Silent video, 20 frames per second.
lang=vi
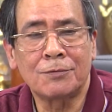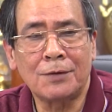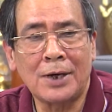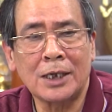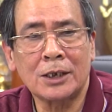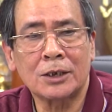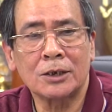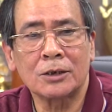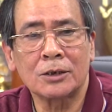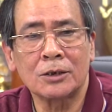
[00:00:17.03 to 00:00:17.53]

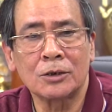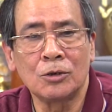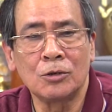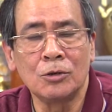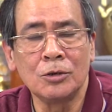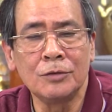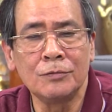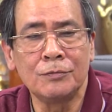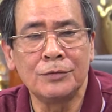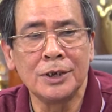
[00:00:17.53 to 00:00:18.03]
phạt
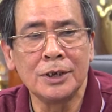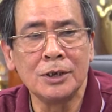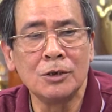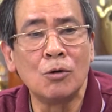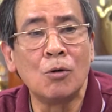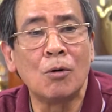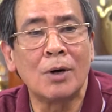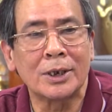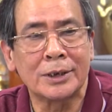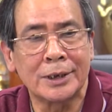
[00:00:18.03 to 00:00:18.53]
đối với
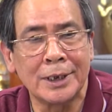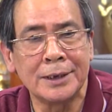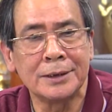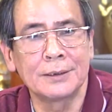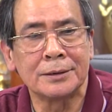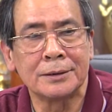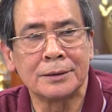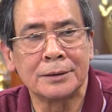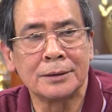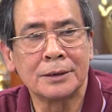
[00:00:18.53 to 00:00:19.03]
Ngô Hoàng Thịnh
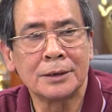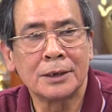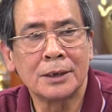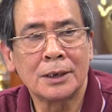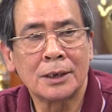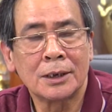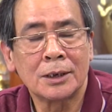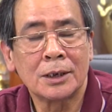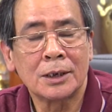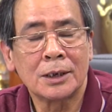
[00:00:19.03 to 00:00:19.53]

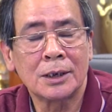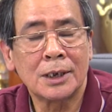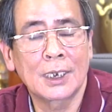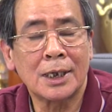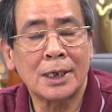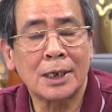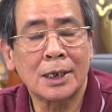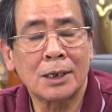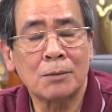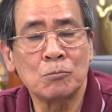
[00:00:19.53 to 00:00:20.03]

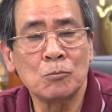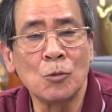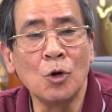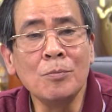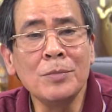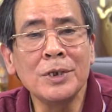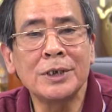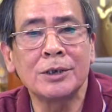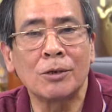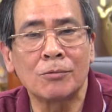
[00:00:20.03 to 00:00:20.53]
là
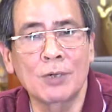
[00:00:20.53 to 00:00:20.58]
40 triệu